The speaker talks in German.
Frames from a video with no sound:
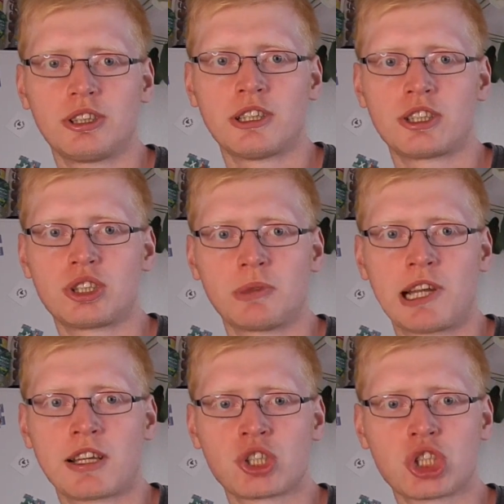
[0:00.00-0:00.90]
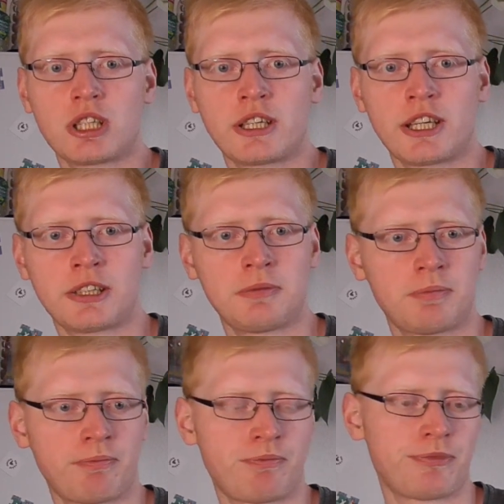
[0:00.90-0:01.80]
Den hatte ich im Kleiderschrank hängen.
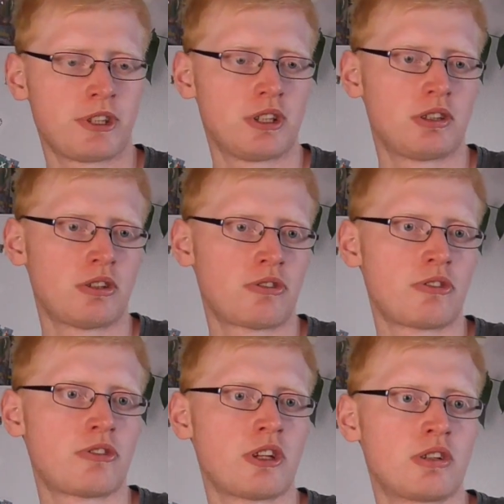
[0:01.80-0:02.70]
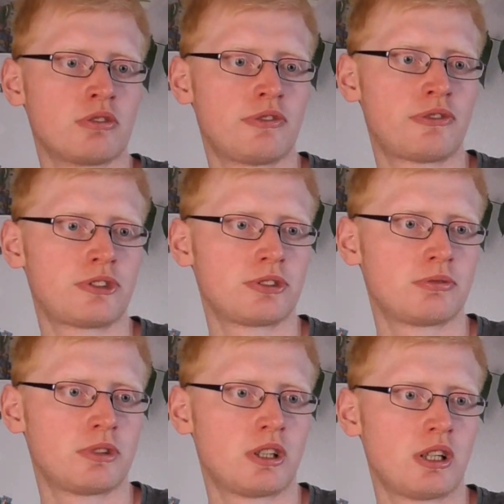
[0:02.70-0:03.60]
Das ist der Duft
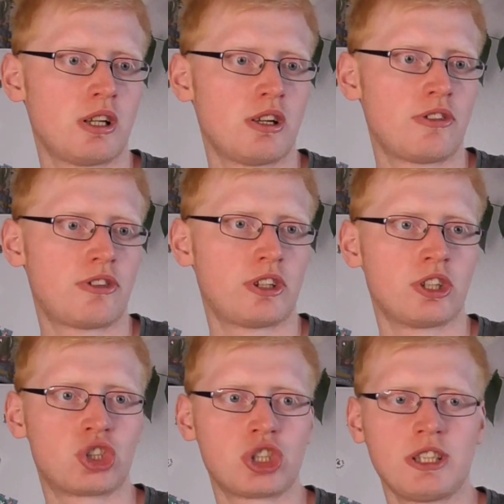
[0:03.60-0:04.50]
Set and